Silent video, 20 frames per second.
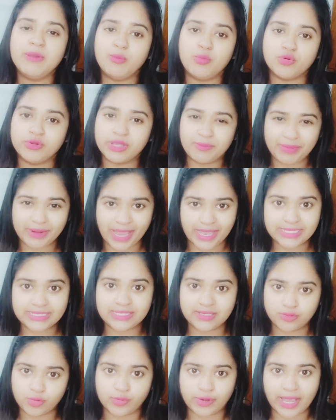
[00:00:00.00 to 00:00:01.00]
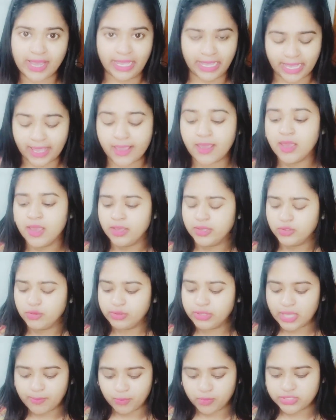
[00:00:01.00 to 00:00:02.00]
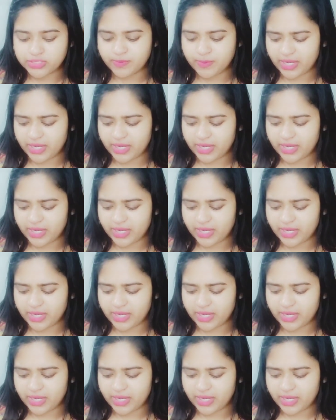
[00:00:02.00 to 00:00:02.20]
मैं बोलूँगी प्राइस भी थोड़ा है क्योंकि आपको जब